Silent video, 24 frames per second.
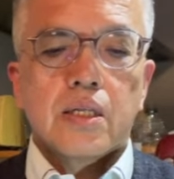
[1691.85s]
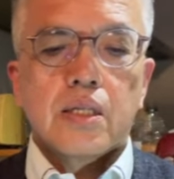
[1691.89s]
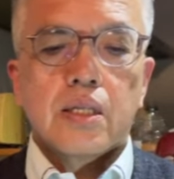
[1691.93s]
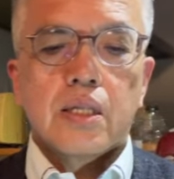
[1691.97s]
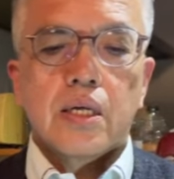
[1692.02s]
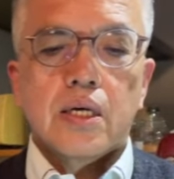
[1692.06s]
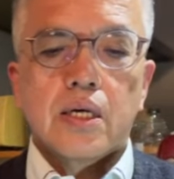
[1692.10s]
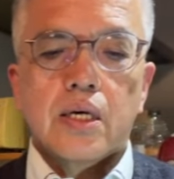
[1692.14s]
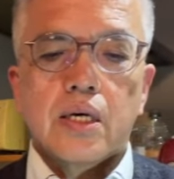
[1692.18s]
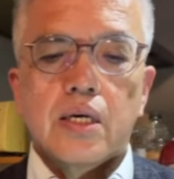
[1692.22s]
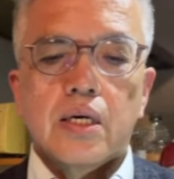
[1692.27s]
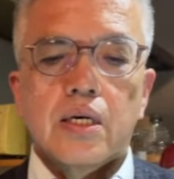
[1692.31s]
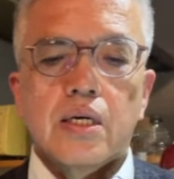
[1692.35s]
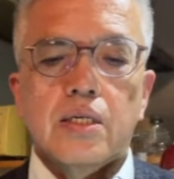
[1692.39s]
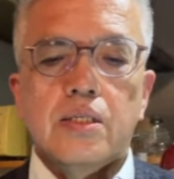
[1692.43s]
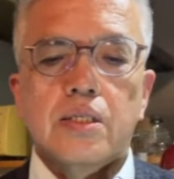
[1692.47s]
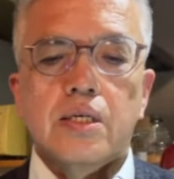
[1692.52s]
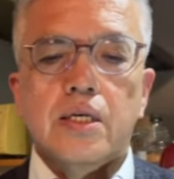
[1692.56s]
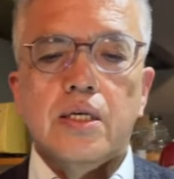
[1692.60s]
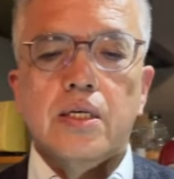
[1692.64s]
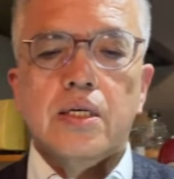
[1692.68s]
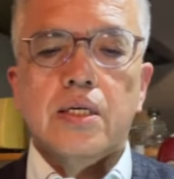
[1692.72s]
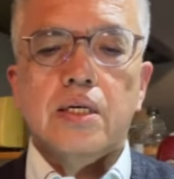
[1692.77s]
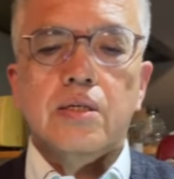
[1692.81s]
で
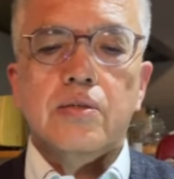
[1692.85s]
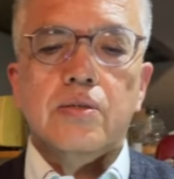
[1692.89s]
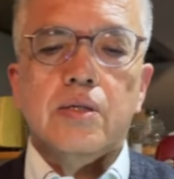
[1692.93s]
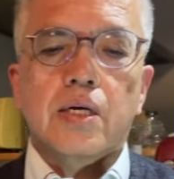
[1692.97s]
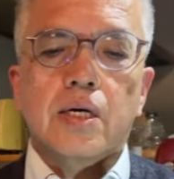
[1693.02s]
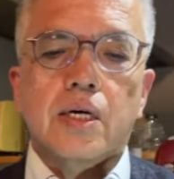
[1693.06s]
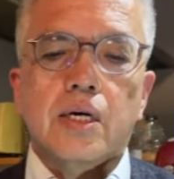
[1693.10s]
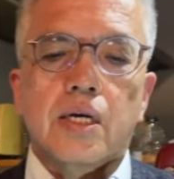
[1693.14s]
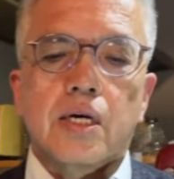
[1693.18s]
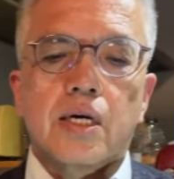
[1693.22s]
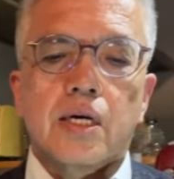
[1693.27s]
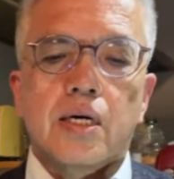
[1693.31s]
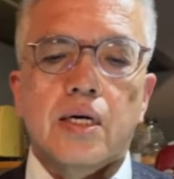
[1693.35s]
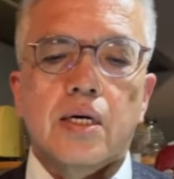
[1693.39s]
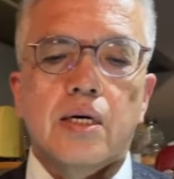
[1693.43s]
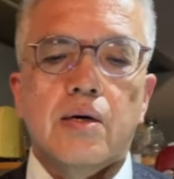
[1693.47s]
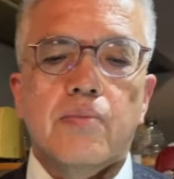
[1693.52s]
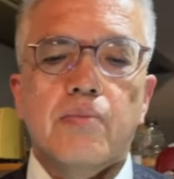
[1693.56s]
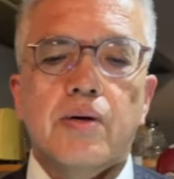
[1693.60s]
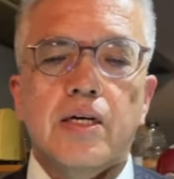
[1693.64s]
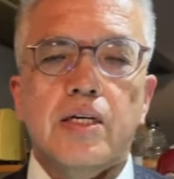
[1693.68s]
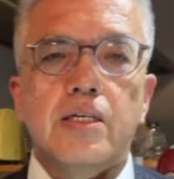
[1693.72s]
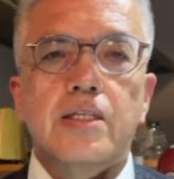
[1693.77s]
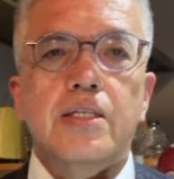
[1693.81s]
せっかくだから、
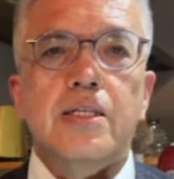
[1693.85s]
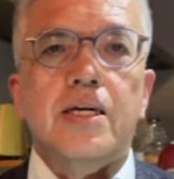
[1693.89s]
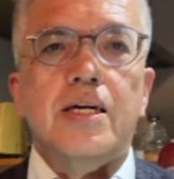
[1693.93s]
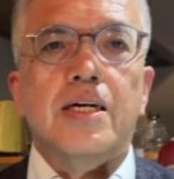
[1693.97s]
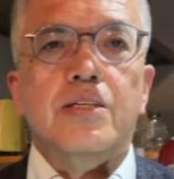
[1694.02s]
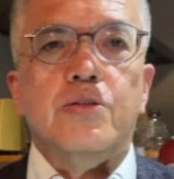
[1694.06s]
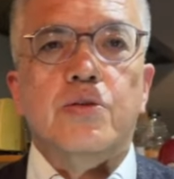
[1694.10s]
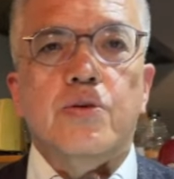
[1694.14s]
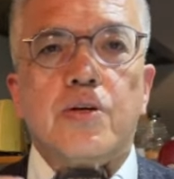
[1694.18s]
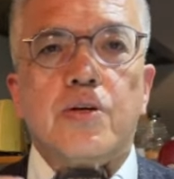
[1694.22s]
まあ、1.8の